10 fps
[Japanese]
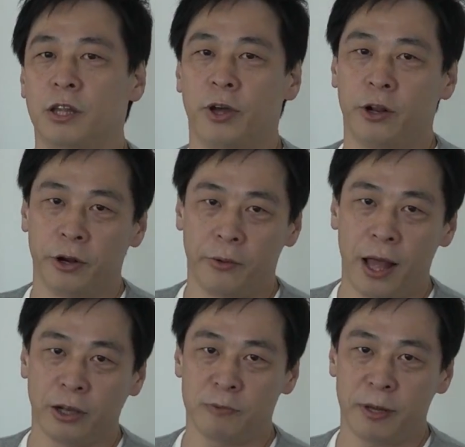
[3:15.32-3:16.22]
で我々
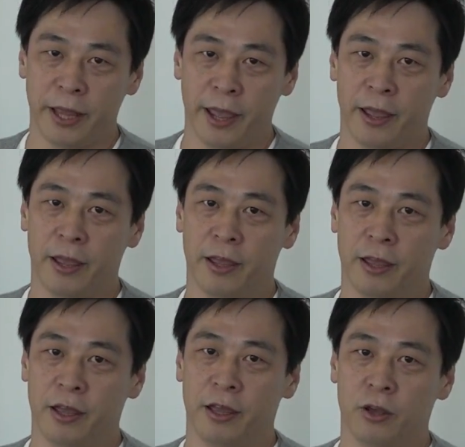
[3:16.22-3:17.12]
はあくまで
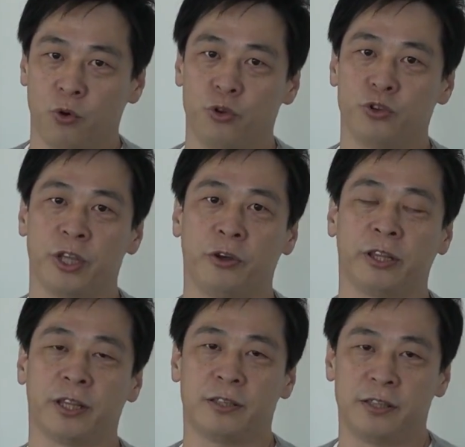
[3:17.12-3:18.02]
購入して
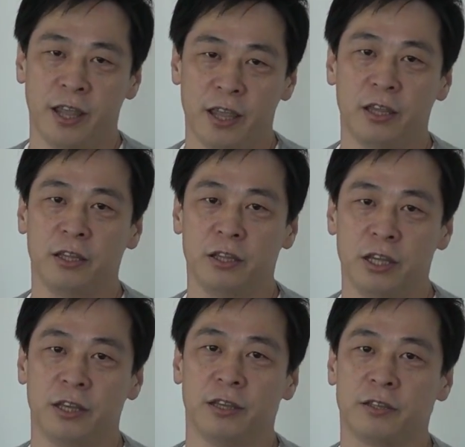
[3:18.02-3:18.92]
くれた全員
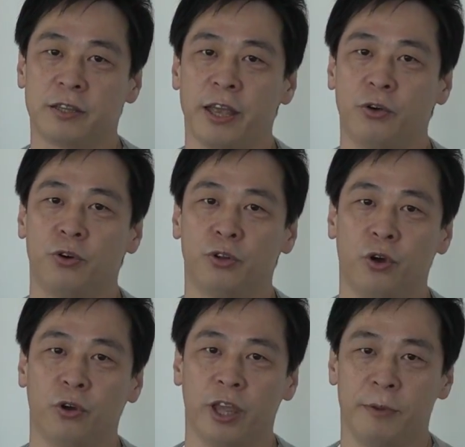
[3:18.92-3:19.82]
に最高
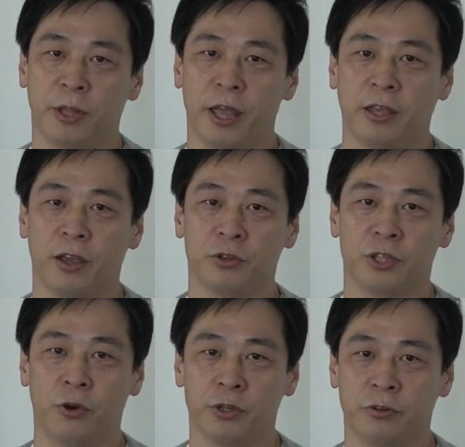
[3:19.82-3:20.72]
のゲーム体験を
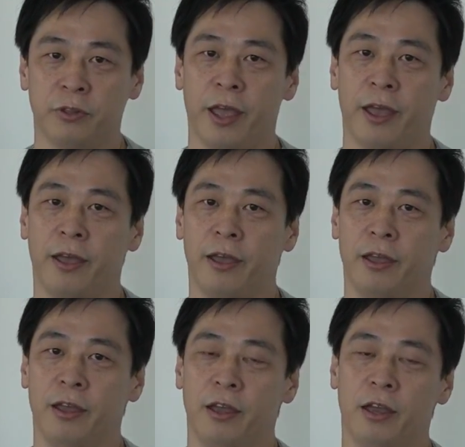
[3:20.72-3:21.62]
してほしくて
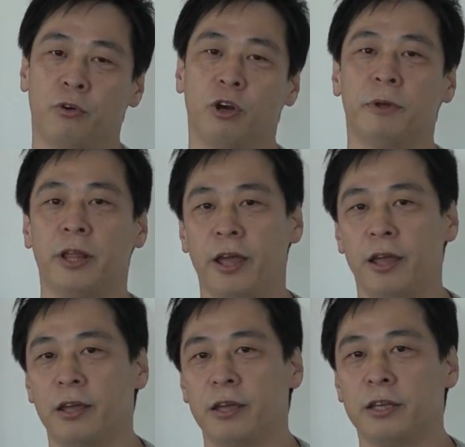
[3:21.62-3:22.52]
これまで
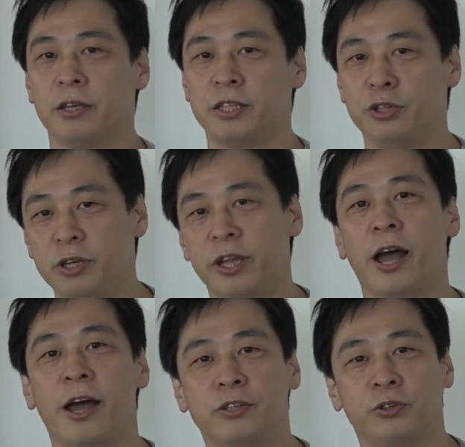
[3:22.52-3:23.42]
死ぬ気
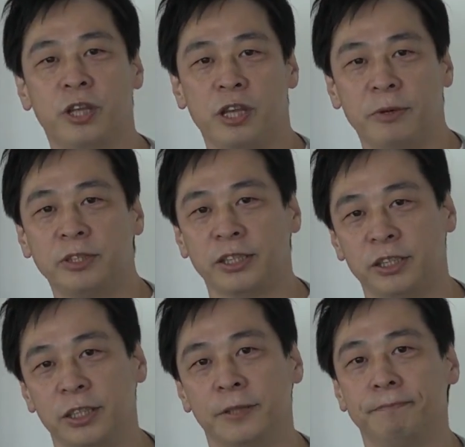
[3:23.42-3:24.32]
で開発をしてきました
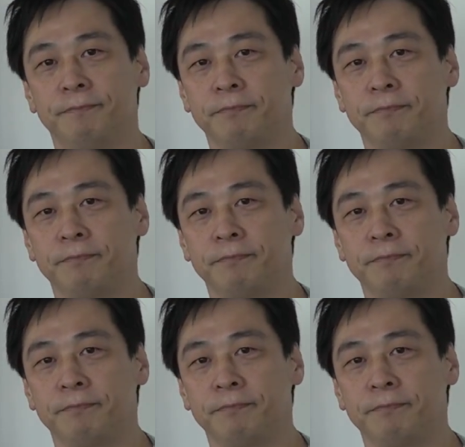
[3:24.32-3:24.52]
し